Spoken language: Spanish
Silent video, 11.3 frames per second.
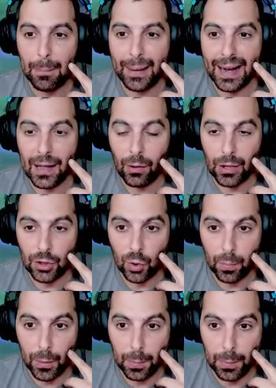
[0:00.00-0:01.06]
ha pegado a
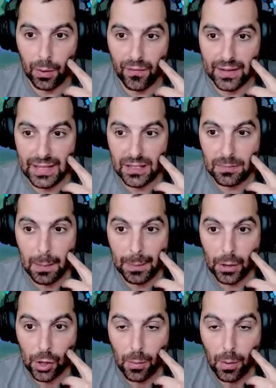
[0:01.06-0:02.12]
su propio fantasma,
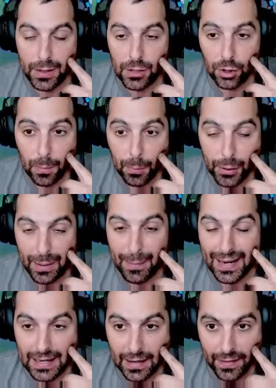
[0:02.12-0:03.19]
pero como veis no pone
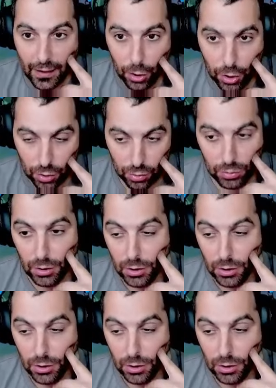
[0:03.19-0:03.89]
marca del ojo.